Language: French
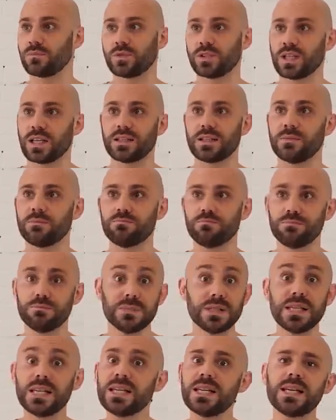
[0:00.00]
y a, des
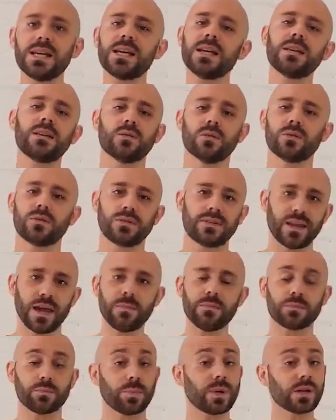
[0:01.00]
milliers de
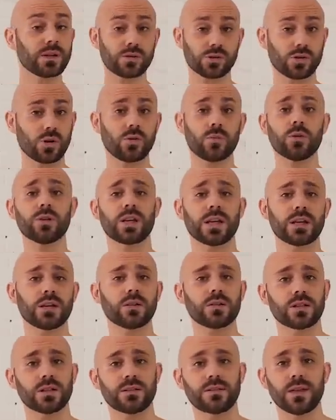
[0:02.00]
thèmes, pas seulement
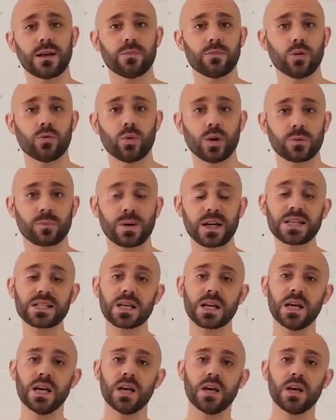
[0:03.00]
d'ailleurs des thèmes WordPress,